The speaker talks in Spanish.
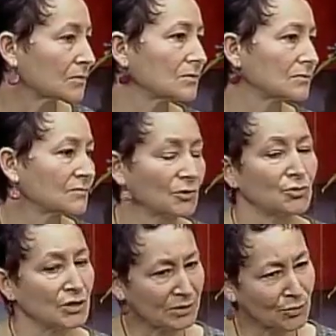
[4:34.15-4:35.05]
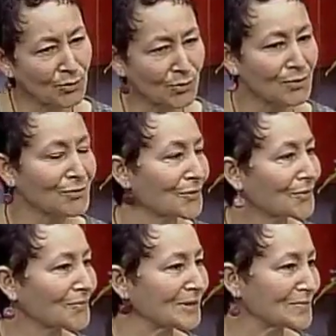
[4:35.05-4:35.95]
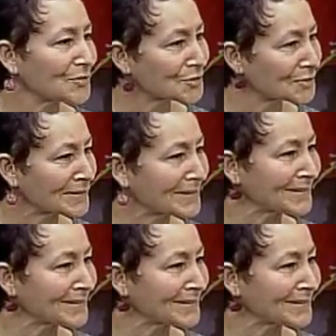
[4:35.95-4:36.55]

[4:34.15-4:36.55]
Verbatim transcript: con fotoconector, con metemos eh,